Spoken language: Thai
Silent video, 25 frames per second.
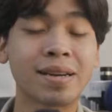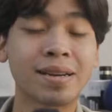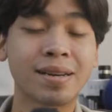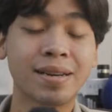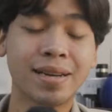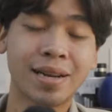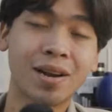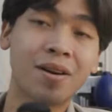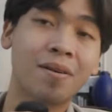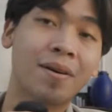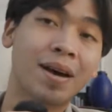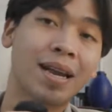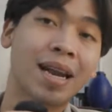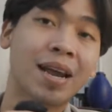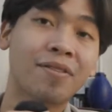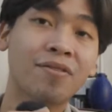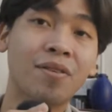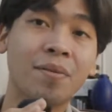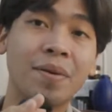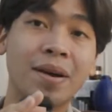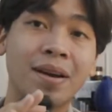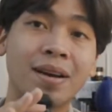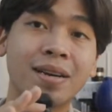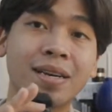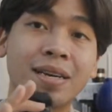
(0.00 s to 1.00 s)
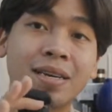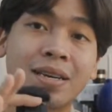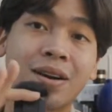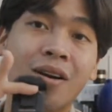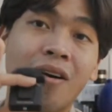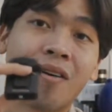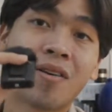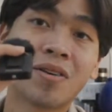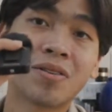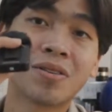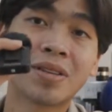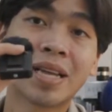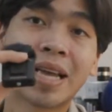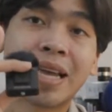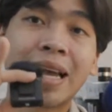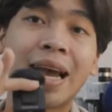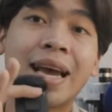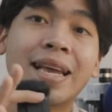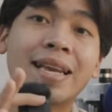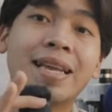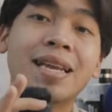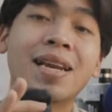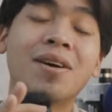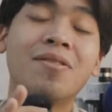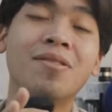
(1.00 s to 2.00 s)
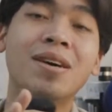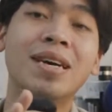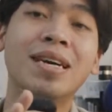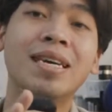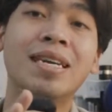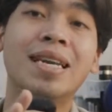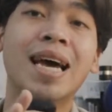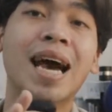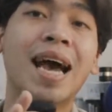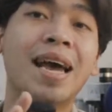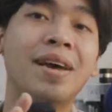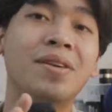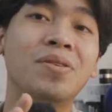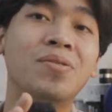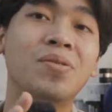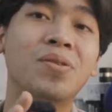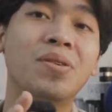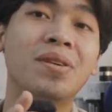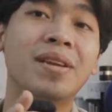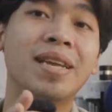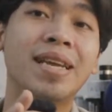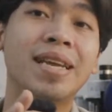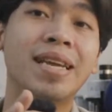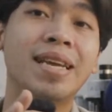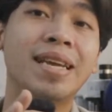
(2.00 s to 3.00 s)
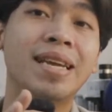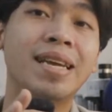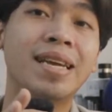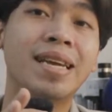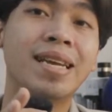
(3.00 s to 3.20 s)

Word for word: นึกออกปะ Large Format ก็คือกล้องใหญ่ๆที่เราเคยถ่ายดูที่